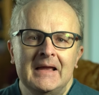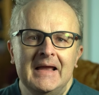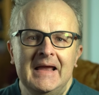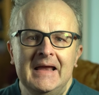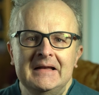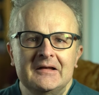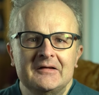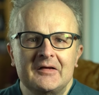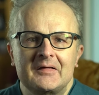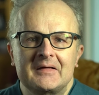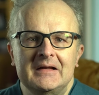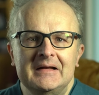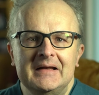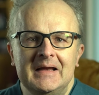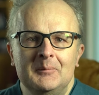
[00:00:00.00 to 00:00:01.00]
Ähnliches
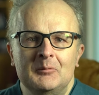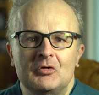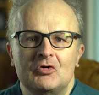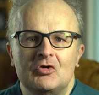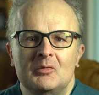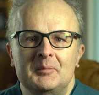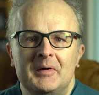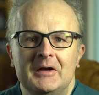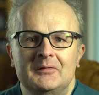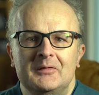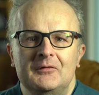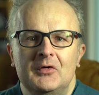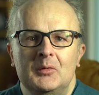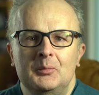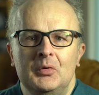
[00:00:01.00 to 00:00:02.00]
gilt ebenso zum Beispiel
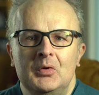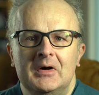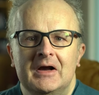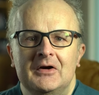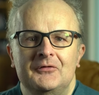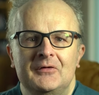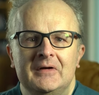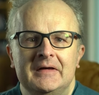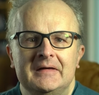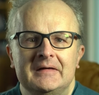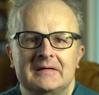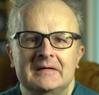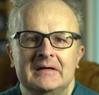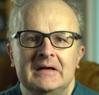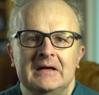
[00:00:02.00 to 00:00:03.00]
für
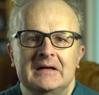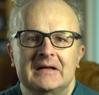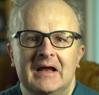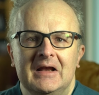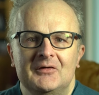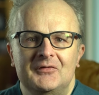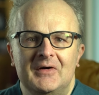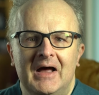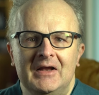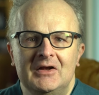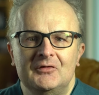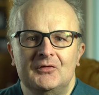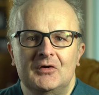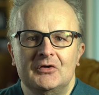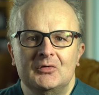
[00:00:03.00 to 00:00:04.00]
Bürgerpflichten, die eine
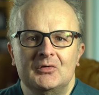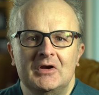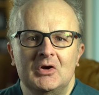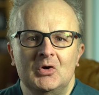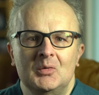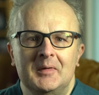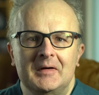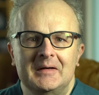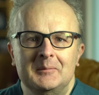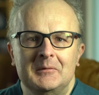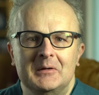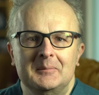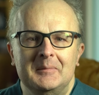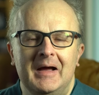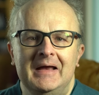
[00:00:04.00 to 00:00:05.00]
Verantwortung gegenüber dem
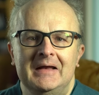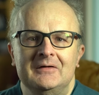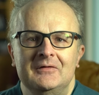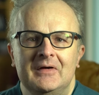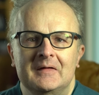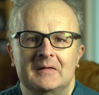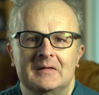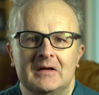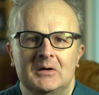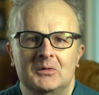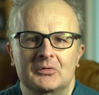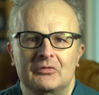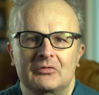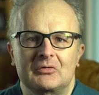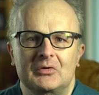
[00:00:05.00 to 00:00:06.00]
Gemeinwesen
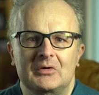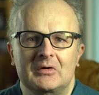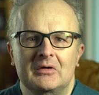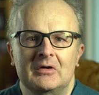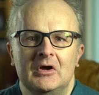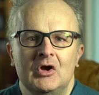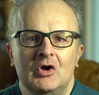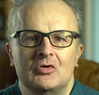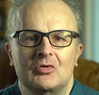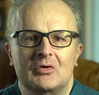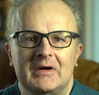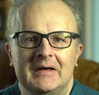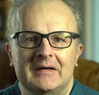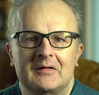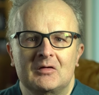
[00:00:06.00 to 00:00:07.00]
ausdrücken. So
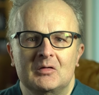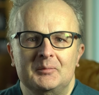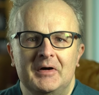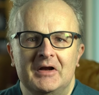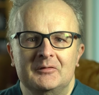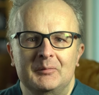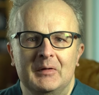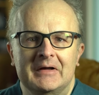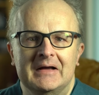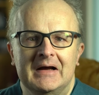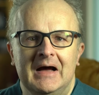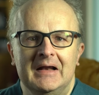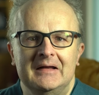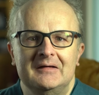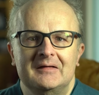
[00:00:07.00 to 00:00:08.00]
geht es zum Beispiel
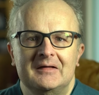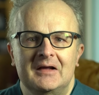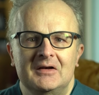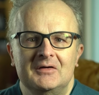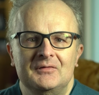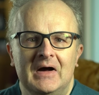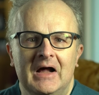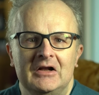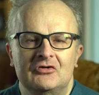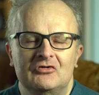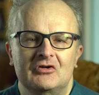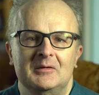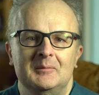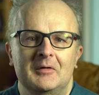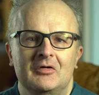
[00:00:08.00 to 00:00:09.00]
gar nicht, seine
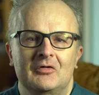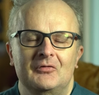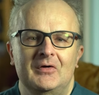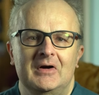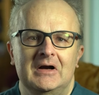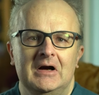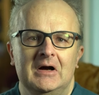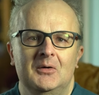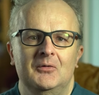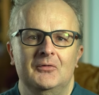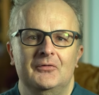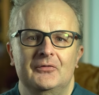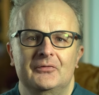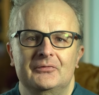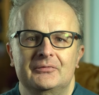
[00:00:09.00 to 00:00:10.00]
Wahlstimme zu
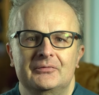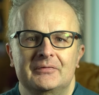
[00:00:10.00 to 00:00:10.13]
verkaufen.